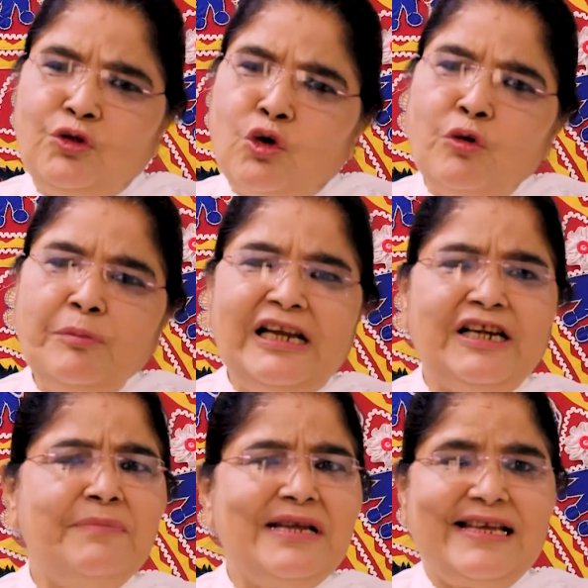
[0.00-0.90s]
दो
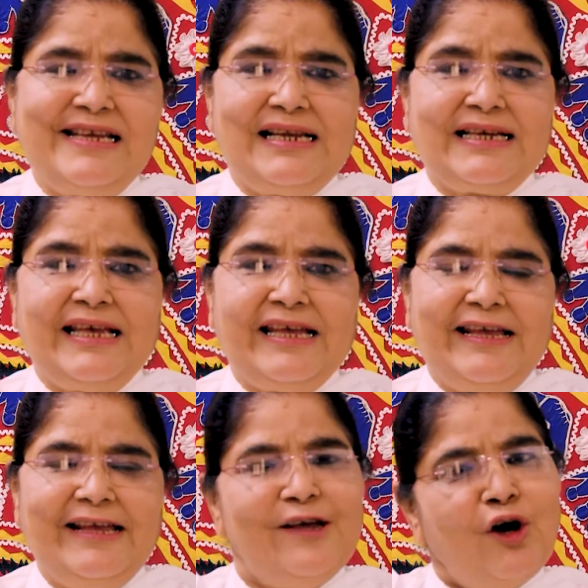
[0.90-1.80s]
मिनट भी नहीं
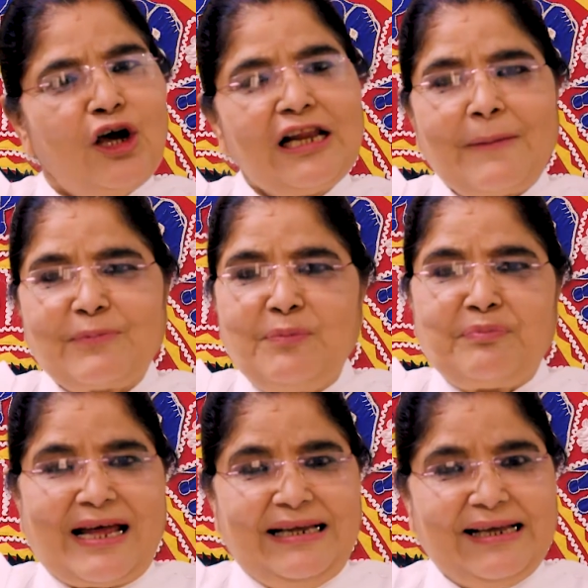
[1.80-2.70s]
लगेंगे और आपके
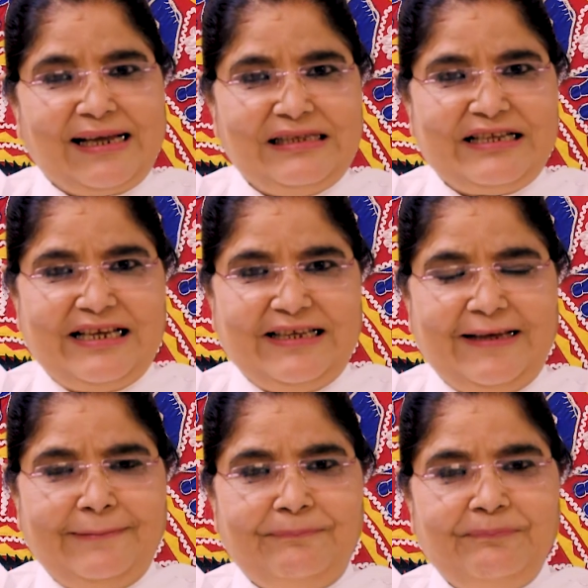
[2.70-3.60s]
प्राण निकल जाएंगे